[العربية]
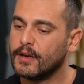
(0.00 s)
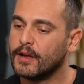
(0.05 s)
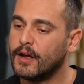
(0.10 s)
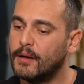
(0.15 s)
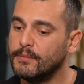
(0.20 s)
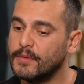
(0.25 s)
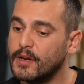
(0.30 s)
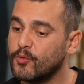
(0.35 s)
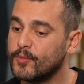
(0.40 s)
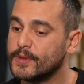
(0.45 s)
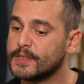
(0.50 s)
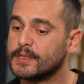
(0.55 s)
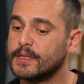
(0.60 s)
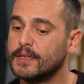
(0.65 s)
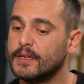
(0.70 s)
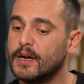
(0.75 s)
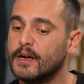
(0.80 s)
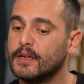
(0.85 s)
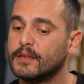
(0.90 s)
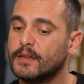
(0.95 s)
الهام
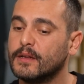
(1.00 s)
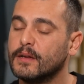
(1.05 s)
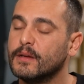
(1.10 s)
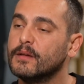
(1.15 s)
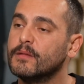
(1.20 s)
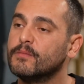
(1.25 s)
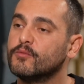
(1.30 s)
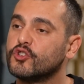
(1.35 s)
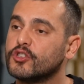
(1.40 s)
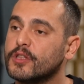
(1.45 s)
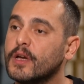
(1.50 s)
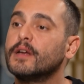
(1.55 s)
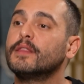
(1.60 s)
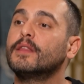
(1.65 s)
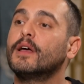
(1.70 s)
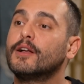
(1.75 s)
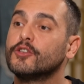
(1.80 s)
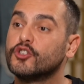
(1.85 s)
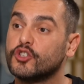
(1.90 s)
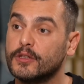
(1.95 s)
الممثلات
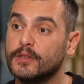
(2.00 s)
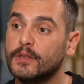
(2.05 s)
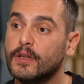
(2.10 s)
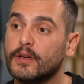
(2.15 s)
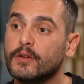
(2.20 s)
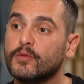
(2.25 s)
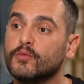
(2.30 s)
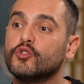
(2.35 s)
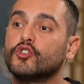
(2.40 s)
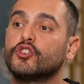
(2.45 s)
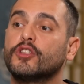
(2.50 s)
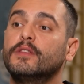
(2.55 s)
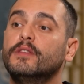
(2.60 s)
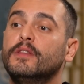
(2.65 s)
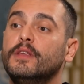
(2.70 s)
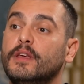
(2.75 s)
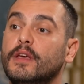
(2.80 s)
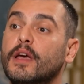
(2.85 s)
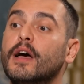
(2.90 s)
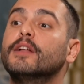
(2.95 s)
المجتهدات جدا
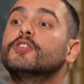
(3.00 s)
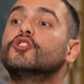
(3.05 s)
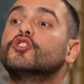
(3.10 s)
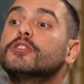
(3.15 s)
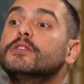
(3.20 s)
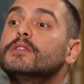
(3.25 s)
وجديات